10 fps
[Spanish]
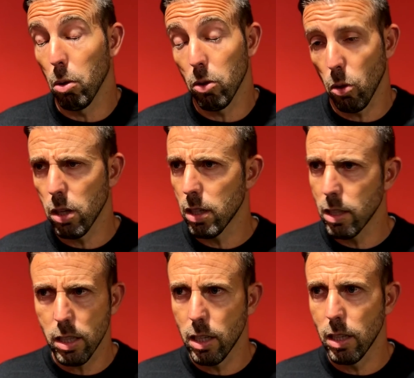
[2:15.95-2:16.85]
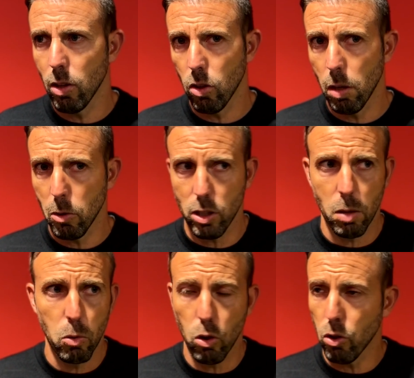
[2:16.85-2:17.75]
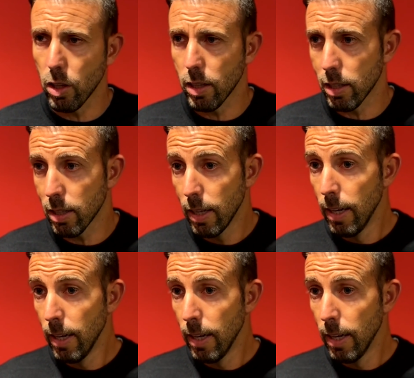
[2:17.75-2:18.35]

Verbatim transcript: Entonces, en ese sentido, tenemos que ser muy conscientes